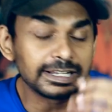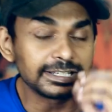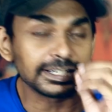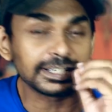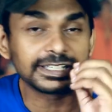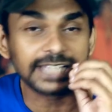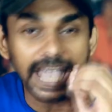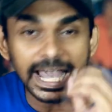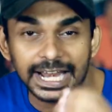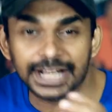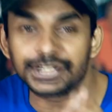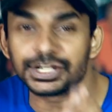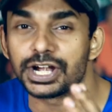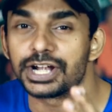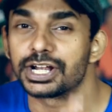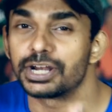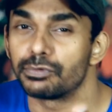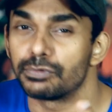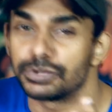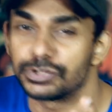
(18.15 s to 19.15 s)
And it's a
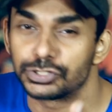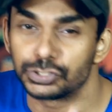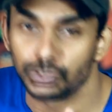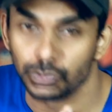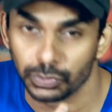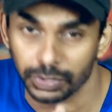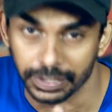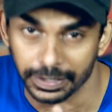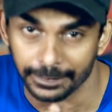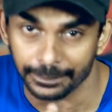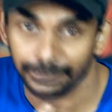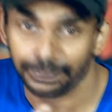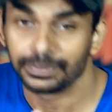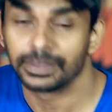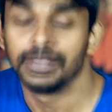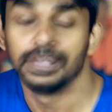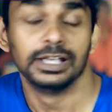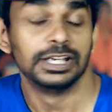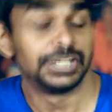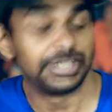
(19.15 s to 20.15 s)
character-driven story.
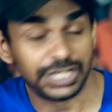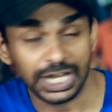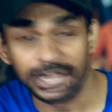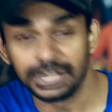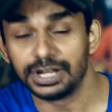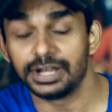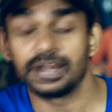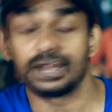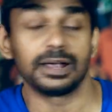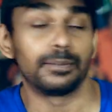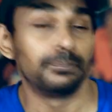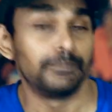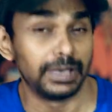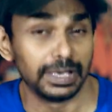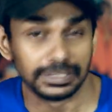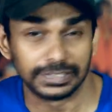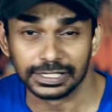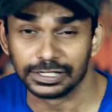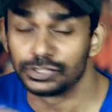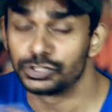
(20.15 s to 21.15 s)
She did an
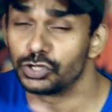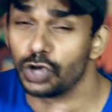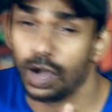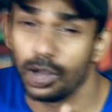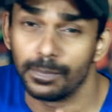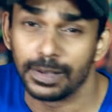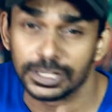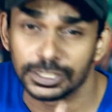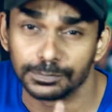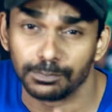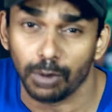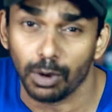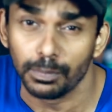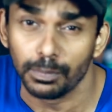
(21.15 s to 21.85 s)
amazing job as